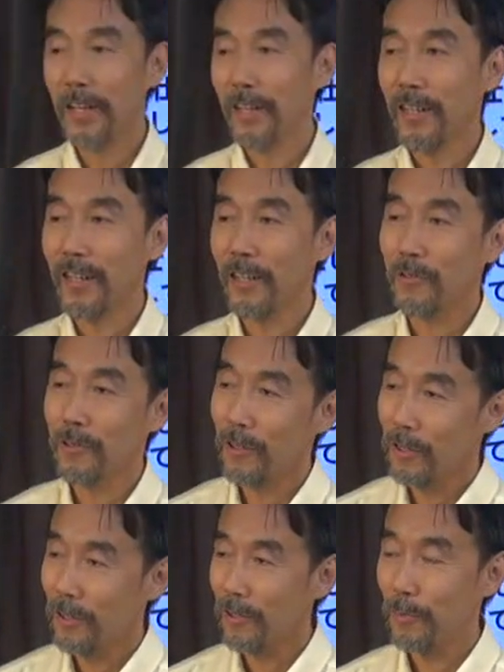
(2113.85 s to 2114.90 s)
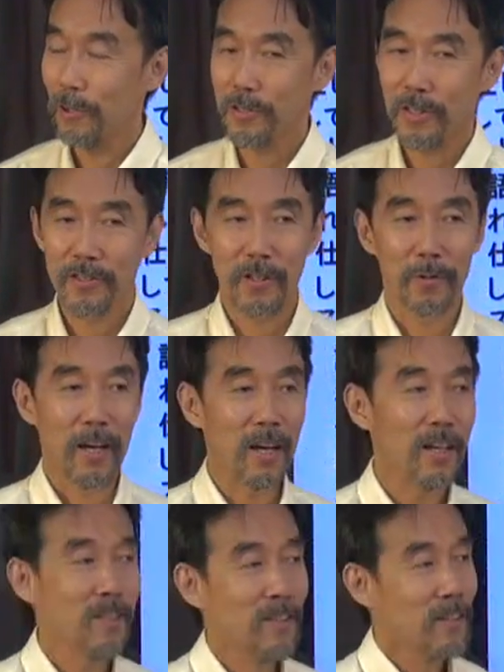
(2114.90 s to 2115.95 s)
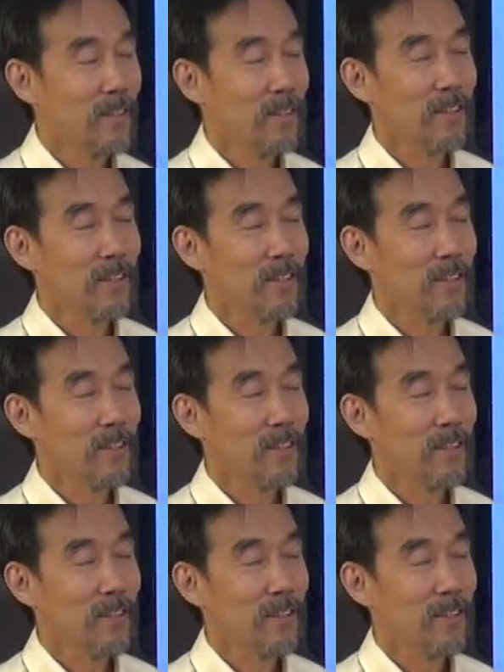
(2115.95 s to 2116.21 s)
で、えー、この僕先生は、